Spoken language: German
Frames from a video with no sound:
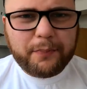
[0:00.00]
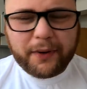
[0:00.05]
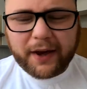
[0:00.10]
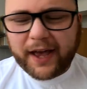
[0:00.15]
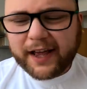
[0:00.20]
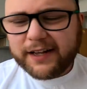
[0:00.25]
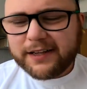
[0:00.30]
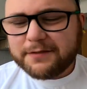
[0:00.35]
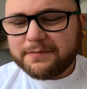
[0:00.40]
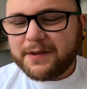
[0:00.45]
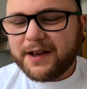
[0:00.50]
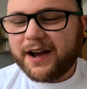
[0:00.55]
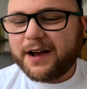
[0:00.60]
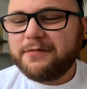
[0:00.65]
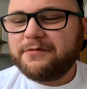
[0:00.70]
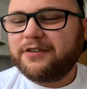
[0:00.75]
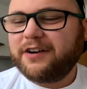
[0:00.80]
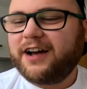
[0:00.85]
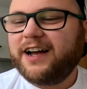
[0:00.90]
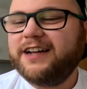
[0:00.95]
brennt mir
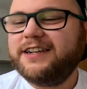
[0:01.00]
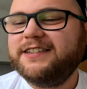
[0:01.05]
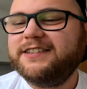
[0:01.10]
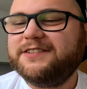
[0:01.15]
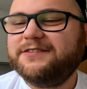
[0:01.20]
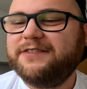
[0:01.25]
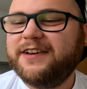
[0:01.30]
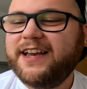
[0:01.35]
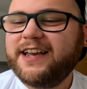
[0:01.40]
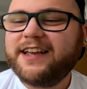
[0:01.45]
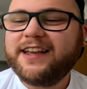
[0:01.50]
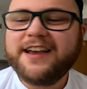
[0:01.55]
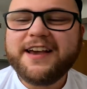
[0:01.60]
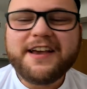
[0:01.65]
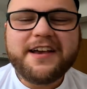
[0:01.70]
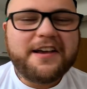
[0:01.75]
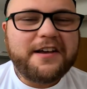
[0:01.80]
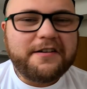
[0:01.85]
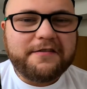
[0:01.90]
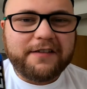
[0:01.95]
einfach alles weg.
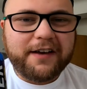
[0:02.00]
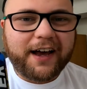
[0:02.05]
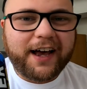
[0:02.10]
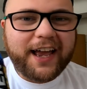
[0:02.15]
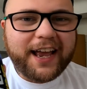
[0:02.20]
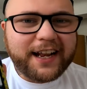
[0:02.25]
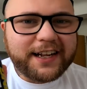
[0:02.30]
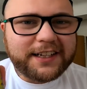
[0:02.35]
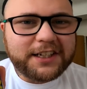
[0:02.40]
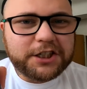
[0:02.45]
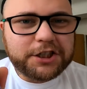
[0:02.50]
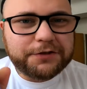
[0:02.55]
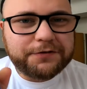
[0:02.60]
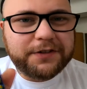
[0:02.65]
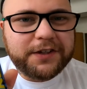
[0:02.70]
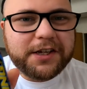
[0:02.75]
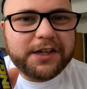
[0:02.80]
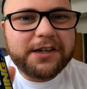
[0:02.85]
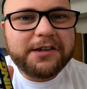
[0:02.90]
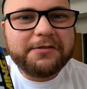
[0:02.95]
Wir reden nicht
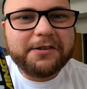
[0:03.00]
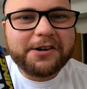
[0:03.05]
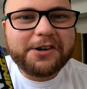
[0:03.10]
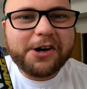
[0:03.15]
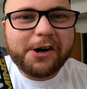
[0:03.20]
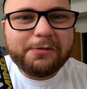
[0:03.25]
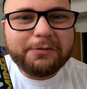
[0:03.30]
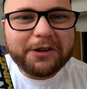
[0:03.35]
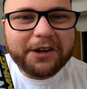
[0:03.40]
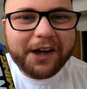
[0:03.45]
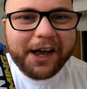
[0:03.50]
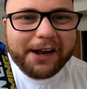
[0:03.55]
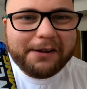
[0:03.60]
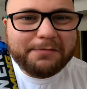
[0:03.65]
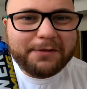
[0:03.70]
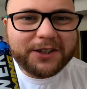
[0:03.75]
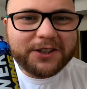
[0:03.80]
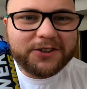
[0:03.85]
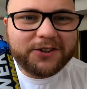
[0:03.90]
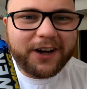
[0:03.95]
viel. Wir kommen
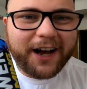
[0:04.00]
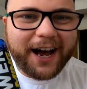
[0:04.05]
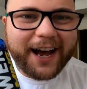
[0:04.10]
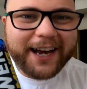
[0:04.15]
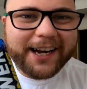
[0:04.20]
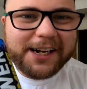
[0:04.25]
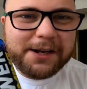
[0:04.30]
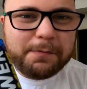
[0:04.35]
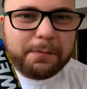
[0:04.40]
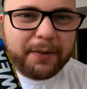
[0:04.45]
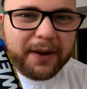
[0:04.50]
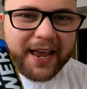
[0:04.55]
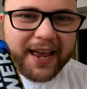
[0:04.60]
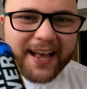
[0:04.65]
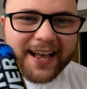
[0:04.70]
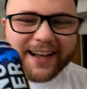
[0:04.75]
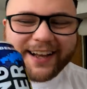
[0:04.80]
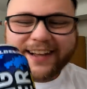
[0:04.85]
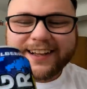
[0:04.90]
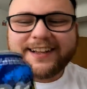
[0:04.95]
direkt mal zur
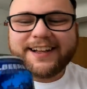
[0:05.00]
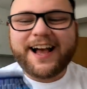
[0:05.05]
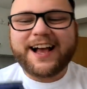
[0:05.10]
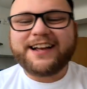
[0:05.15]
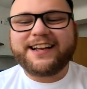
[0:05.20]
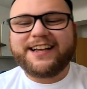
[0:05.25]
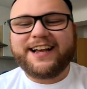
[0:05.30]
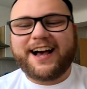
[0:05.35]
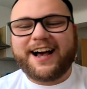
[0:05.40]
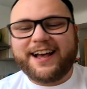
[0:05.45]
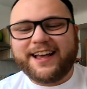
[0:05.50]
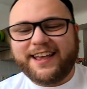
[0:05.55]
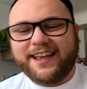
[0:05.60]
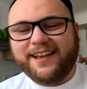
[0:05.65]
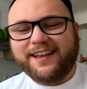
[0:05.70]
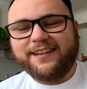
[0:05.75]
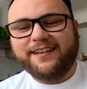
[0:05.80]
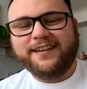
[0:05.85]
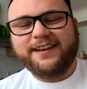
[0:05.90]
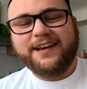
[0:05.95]
Heidelbeere
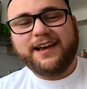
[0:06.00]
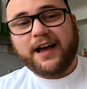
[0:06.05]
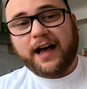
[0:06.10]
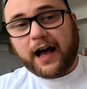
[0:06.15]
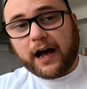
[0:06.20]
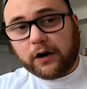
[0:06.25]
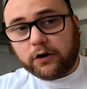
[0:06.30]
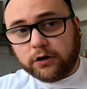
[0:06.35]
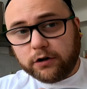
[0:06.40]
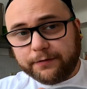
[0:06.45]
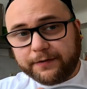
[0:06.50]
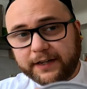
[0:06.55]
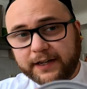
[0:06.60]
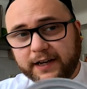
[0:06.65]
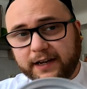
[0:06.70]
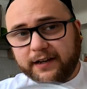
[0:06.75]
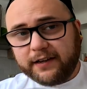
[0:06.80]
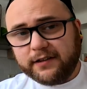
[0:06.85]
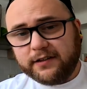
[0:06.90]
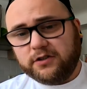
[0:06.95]
Akai. Auch
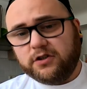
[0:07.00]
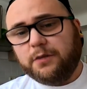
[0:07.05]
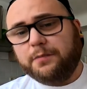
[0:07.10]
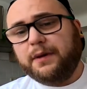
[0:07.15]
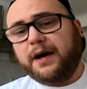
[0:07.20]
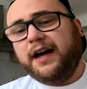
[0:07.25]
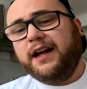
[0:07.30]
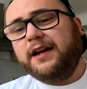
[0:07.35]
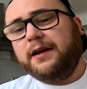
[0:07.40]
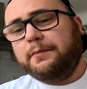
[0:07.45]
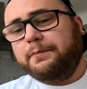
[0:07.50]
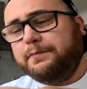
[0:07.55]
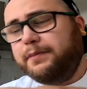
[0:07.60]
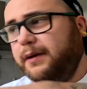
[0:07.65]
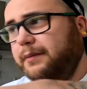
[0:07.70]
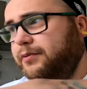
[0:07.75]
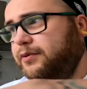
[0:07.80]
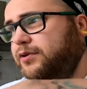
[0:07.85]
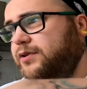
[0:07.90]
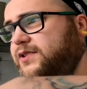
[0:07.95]
wieder normaler
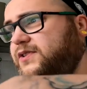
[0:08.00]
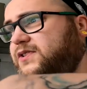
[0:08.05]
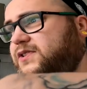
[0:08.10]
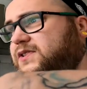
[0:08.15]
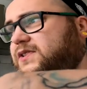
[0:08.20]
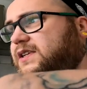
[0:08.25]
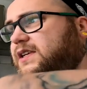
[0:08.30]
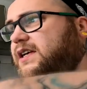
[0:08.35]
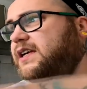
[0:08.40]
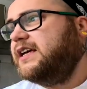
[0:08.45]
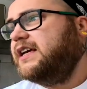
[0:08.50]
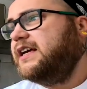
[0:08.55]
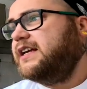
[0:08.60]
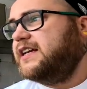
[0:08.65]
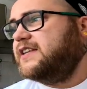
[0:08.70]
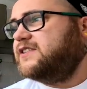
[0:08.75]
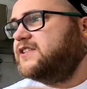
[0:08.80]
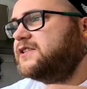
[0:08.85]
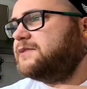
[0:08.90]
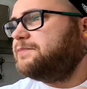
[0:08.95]
Bibus.
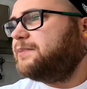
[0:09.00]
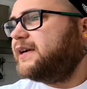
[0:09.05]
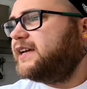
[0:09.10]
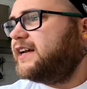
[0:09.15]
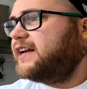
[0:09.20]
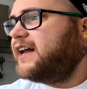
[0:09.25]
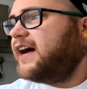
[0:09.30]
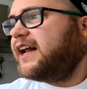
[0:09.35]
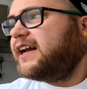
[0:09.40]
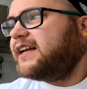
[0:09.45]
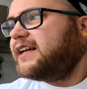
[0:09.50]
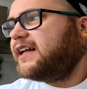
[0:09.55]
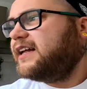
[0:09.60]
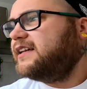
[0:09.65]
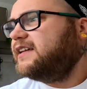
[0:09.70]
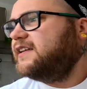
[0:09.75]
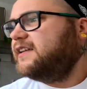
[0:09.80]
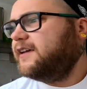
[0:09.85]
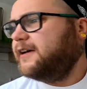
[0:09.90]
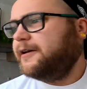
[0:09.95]
Das ist bei den
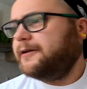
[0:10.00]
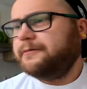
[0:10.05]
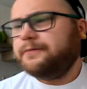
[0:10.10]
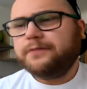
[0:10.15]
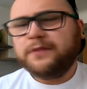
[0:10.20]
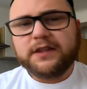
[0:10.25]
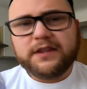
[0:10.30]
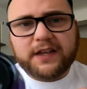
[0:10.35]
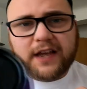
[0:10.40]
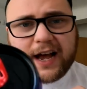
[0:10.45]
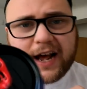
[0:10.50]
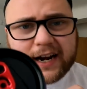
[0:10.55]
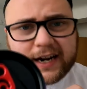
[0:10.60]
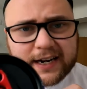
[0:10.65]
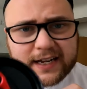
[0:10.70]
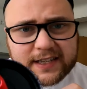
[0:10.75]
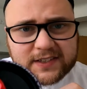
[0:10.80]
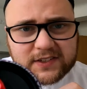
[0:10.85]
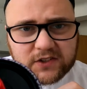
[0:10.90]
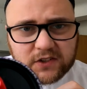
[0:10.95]
anderen hier, die
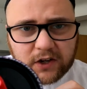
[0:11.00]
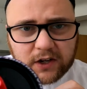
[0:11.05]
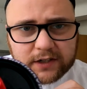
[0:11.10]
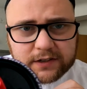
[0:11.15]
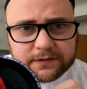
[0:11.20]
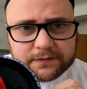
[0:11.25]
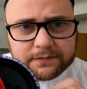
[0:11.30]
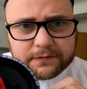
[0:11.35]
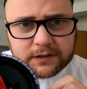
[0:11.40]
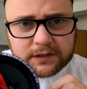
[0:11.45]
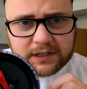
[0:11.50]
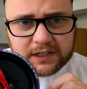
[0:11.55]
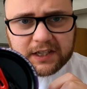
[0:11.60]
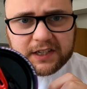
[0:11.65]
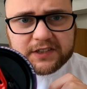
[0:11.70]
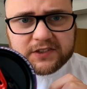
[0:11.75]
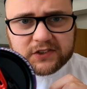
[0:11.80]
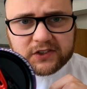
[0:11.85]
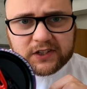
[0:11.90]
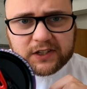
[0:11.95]
anderen Sorten, die
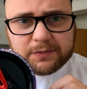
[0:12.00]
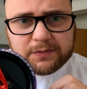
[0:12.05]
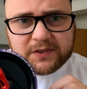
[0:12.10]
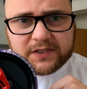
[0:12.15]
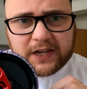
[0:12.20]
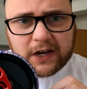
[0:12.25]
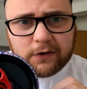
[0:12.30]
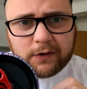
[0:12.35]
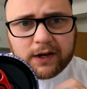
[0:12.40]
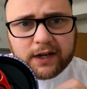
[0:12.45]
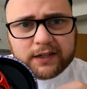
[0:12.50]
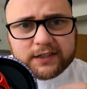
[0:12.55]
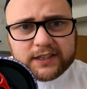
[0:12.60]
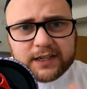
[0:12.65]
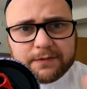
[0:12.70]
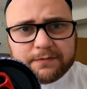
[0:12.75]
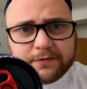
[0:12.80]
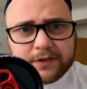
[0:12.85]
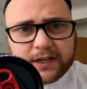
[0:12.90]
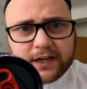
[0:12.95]
extrem sauer,
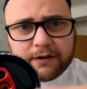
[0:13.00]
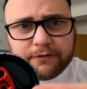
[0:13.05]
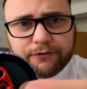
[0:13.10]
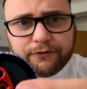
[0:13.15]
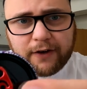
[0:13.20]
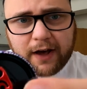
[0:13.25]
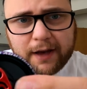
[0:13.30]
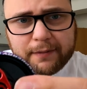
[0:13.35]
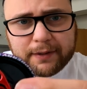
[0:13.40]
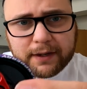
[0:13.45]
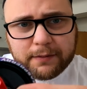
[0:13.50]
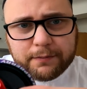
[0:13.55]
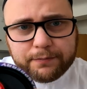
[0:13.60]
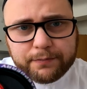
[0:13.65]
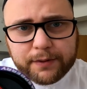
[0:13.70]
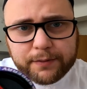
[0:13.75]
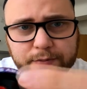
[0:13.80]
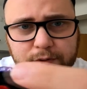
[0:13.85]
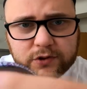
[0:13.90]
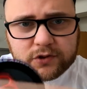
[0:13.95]
die haben wieder einen farbigen
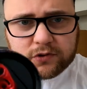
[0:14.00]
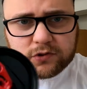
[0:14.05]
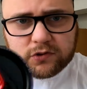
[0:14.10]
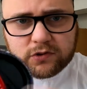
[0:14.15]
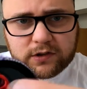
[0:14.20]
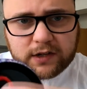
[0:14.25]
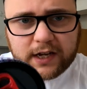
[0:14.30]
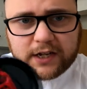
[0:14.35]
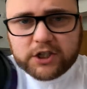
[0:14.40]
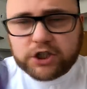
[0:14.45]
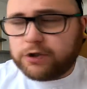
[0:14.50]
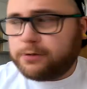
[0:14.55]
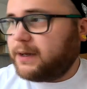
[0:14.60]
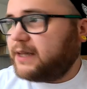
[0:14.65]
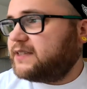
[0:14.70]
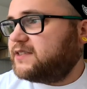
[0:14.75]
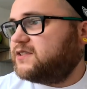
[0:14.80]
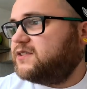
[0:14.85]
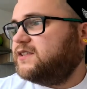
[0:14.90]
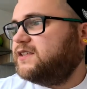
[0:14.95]
Bibus und sogar einen
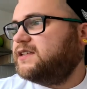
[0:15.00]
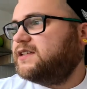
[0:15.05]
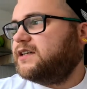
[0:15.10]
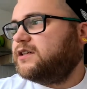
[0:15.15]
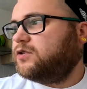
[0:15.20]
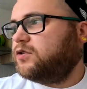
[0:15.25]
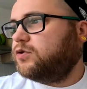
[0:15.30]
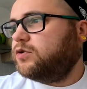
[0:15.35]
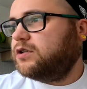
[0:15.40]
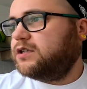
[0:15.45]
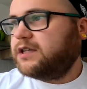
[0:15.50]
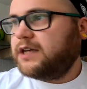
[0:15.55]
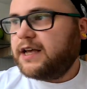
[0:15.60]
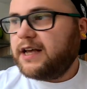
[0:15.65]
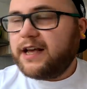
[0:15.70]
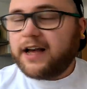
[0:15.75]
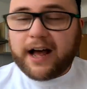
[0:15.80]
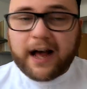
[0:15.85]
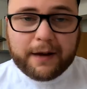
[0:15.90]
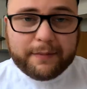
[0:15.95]
schwarzen Hintergrund.
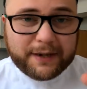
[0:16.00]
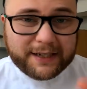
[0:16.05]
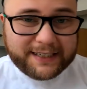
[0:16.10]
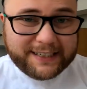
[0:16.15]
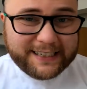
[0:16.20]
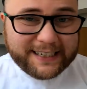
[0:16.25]
Aber